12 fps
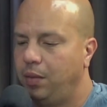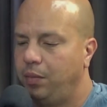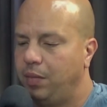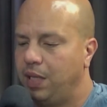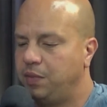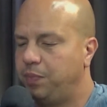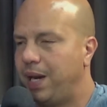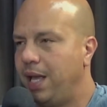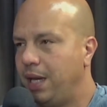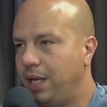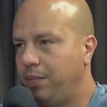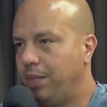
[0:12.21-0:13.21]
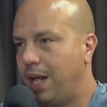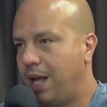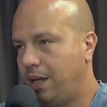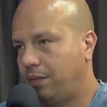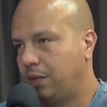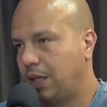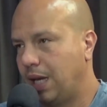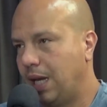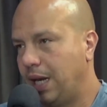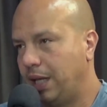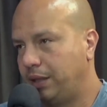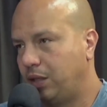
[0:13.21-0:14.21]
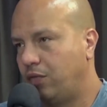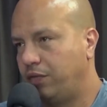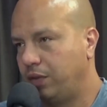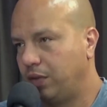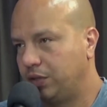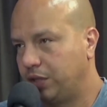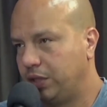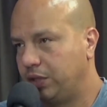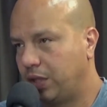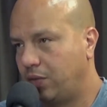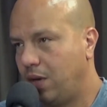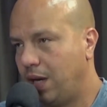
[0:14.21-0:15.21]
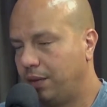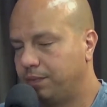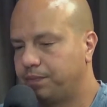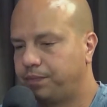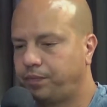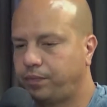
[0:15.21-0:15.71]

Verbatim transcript: Mas para relembrar a galera que está ouvindo a gente agora,